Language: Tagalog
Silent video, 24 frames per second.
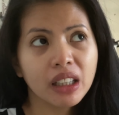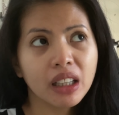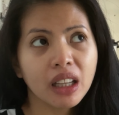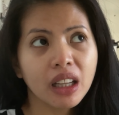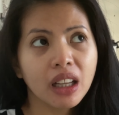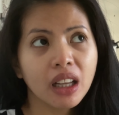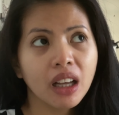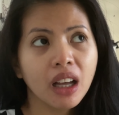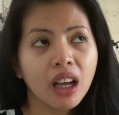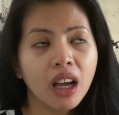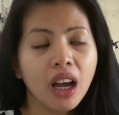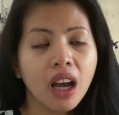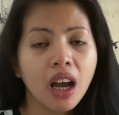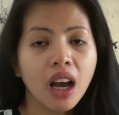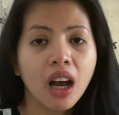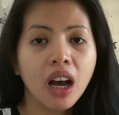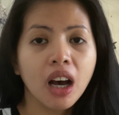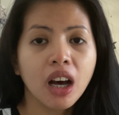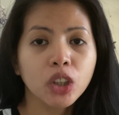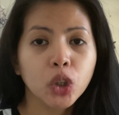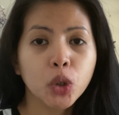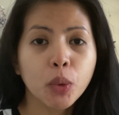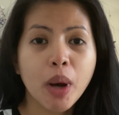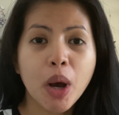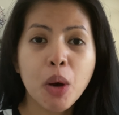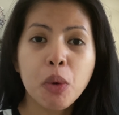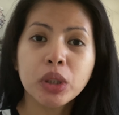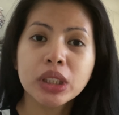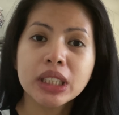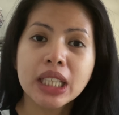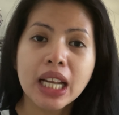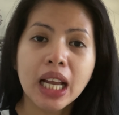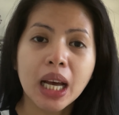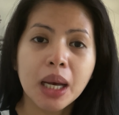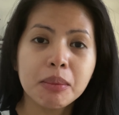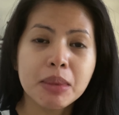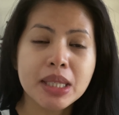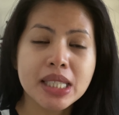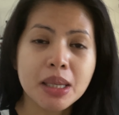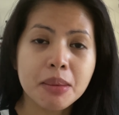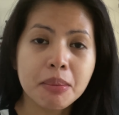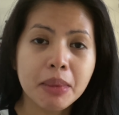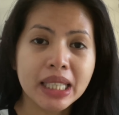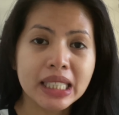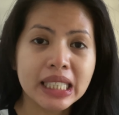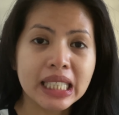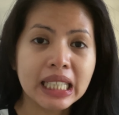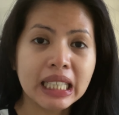Uh, tumawag na lang kami sa
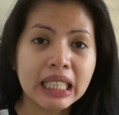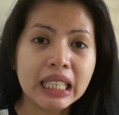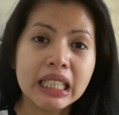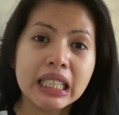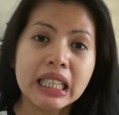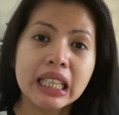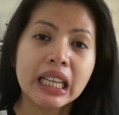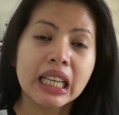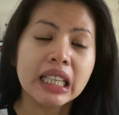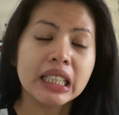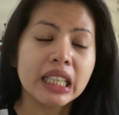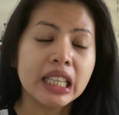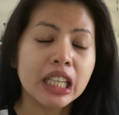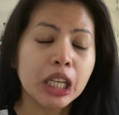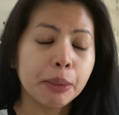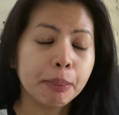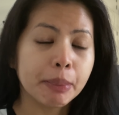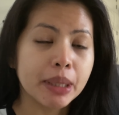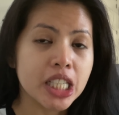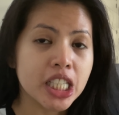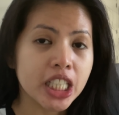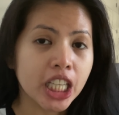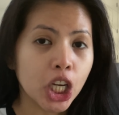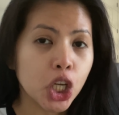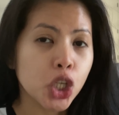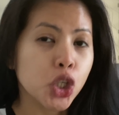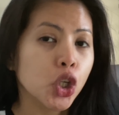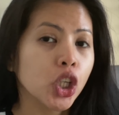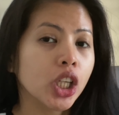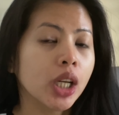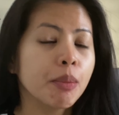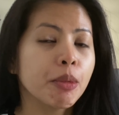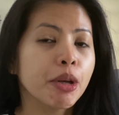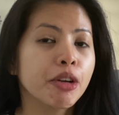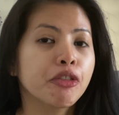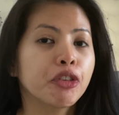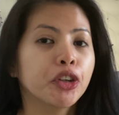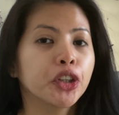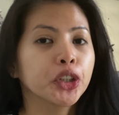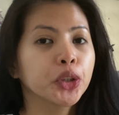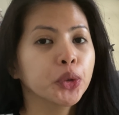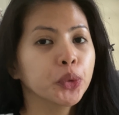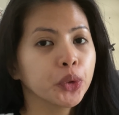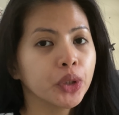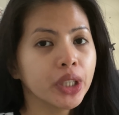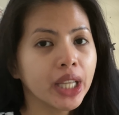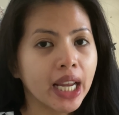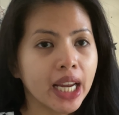Mediclinic and then nagpa-schedule kami for
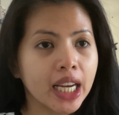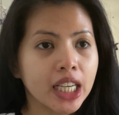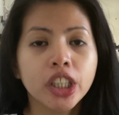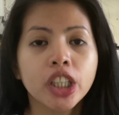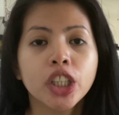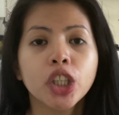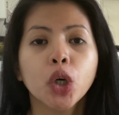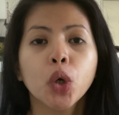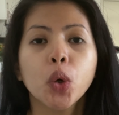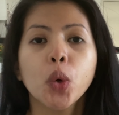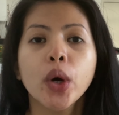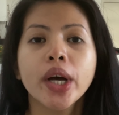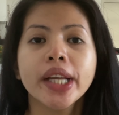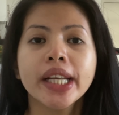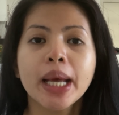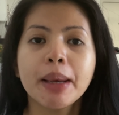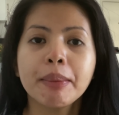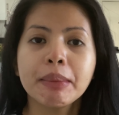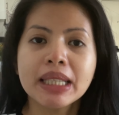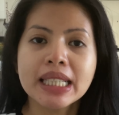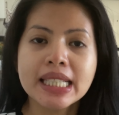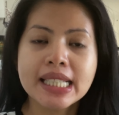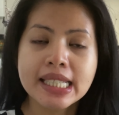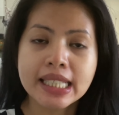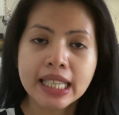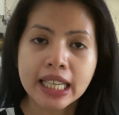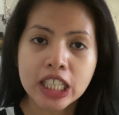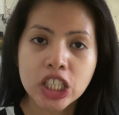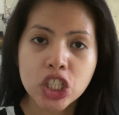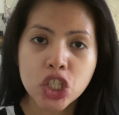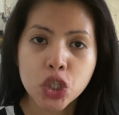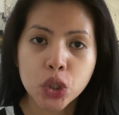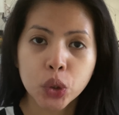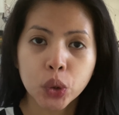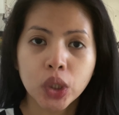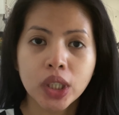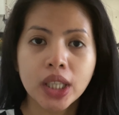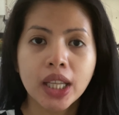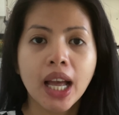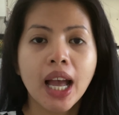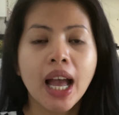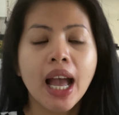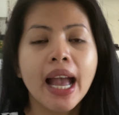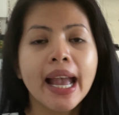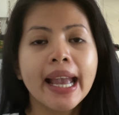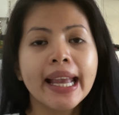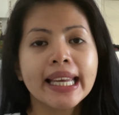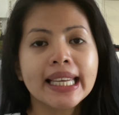today. So, nakuha naming schedule
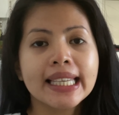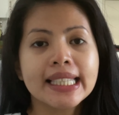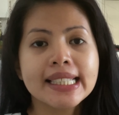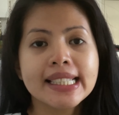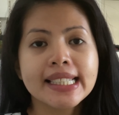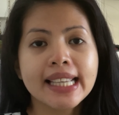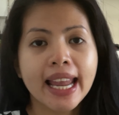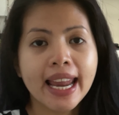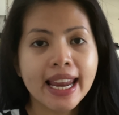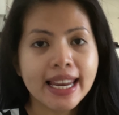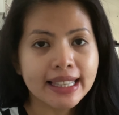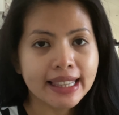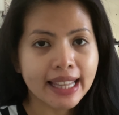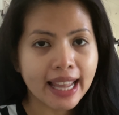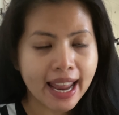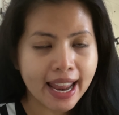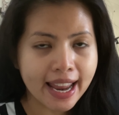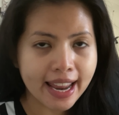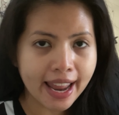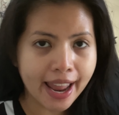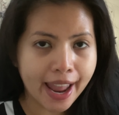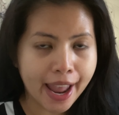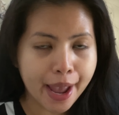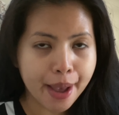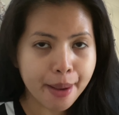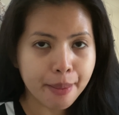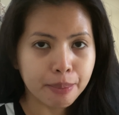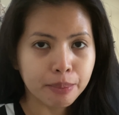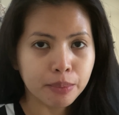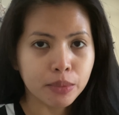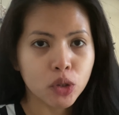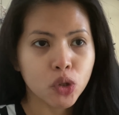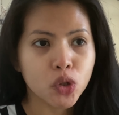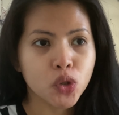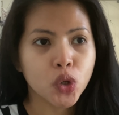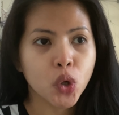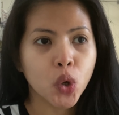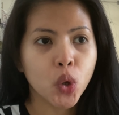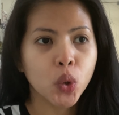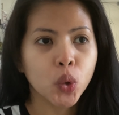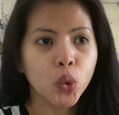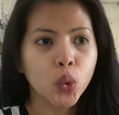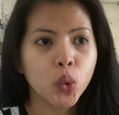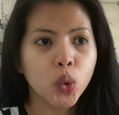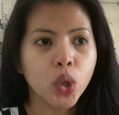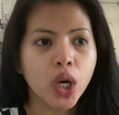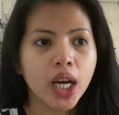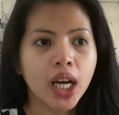is 8 a.m.
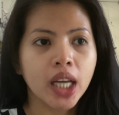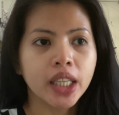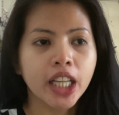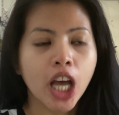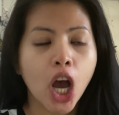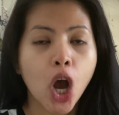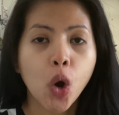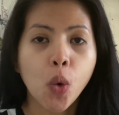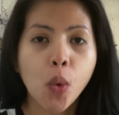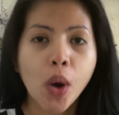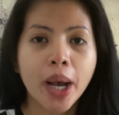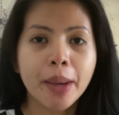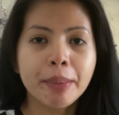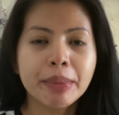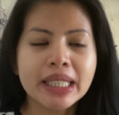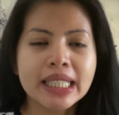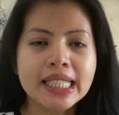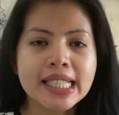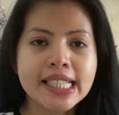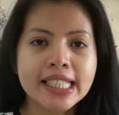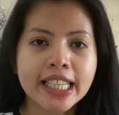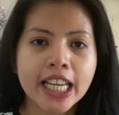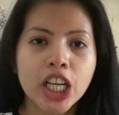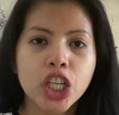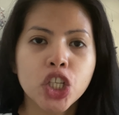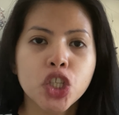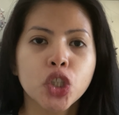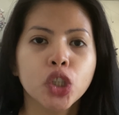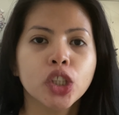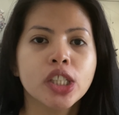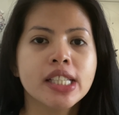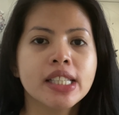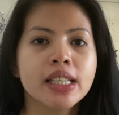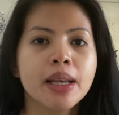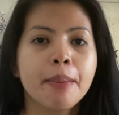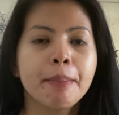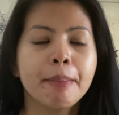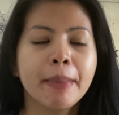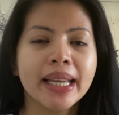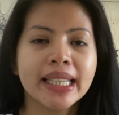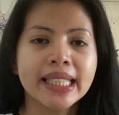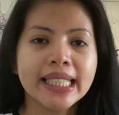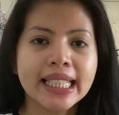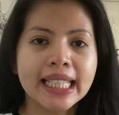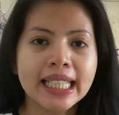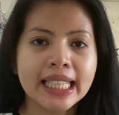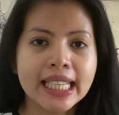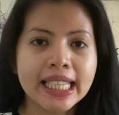So, uh, nakakuha kami ng schedule sa
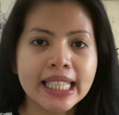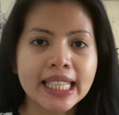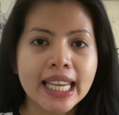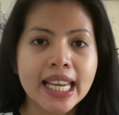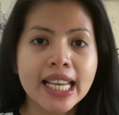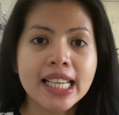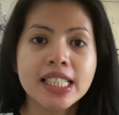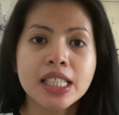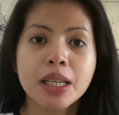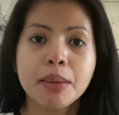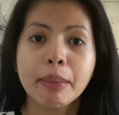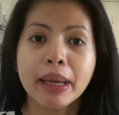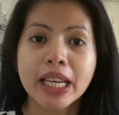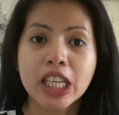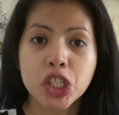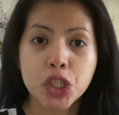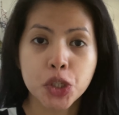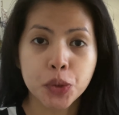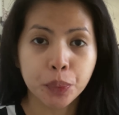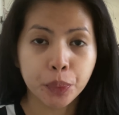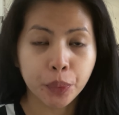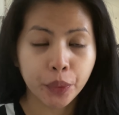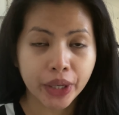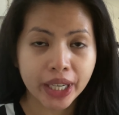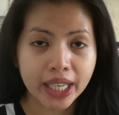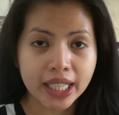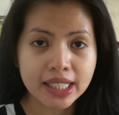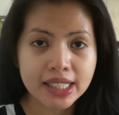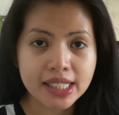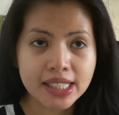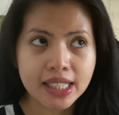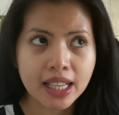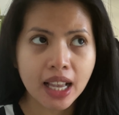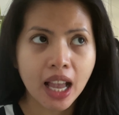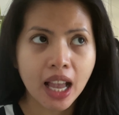Mediclinic sa May Springs.